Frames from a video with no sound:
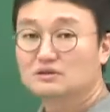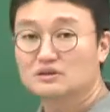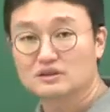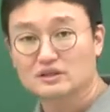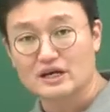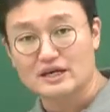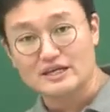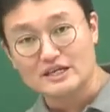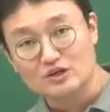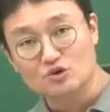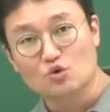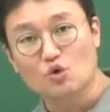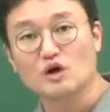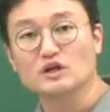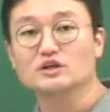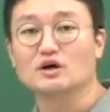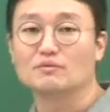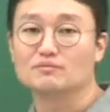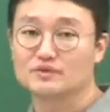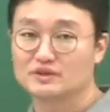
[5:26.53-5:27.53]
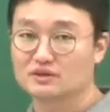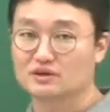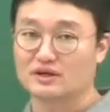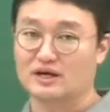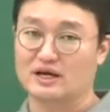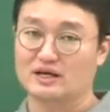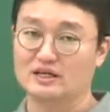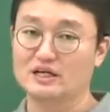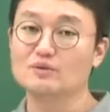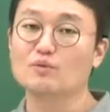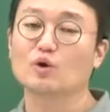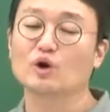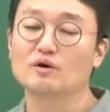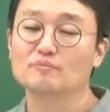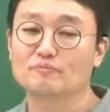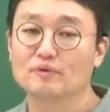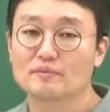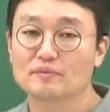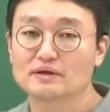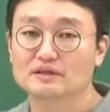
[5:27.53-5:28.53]
그러니까 인권이 없는 거야.
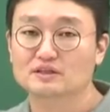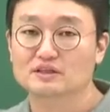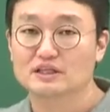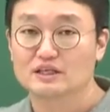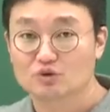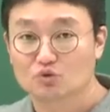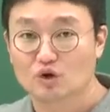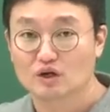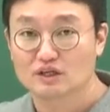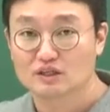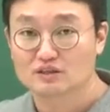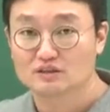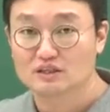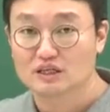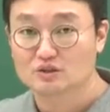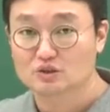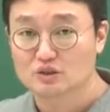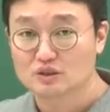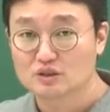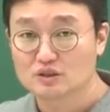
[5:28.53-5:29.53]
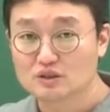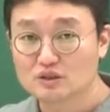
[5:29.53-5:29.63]
일본헌법에서는 인권이 있는데